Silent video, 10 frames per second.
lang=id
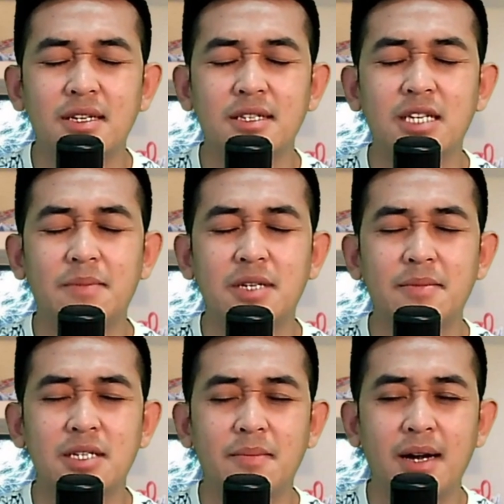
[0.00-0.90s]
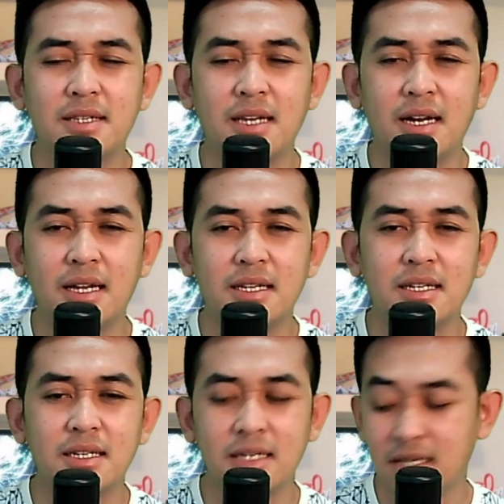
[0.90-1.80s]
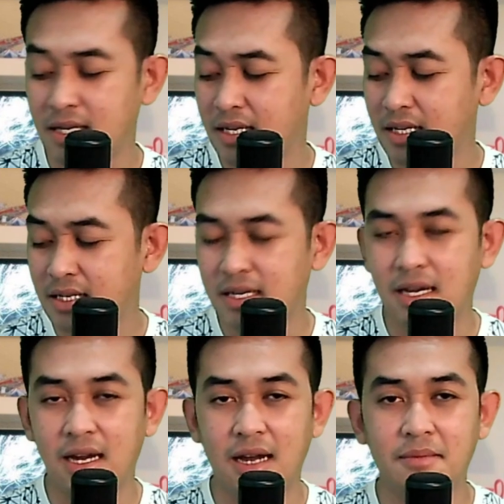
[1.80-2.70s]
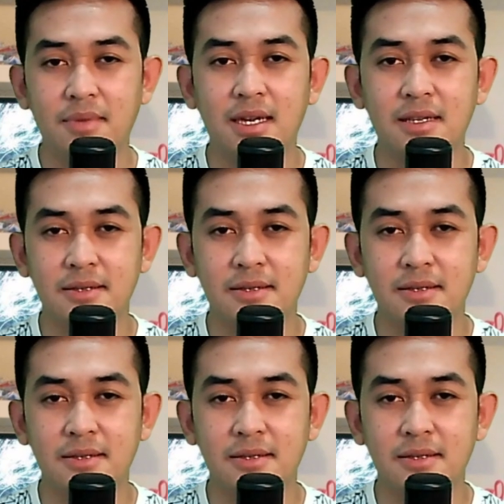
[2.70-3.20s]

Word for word: siap sama-sama katakan, "Amin."